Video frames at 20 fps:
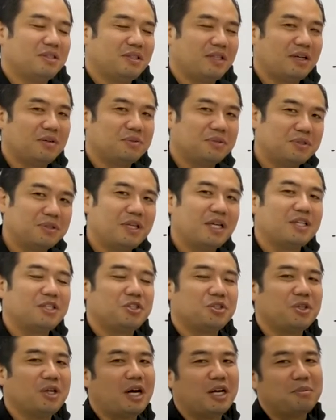ね、振る練
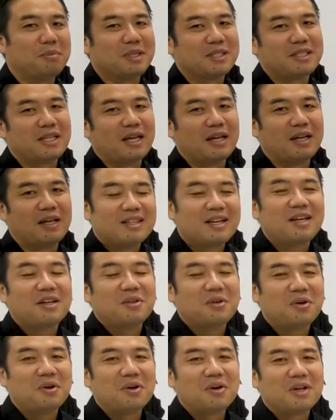習ではありません。だけ
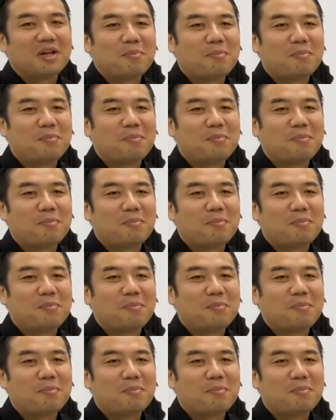ど、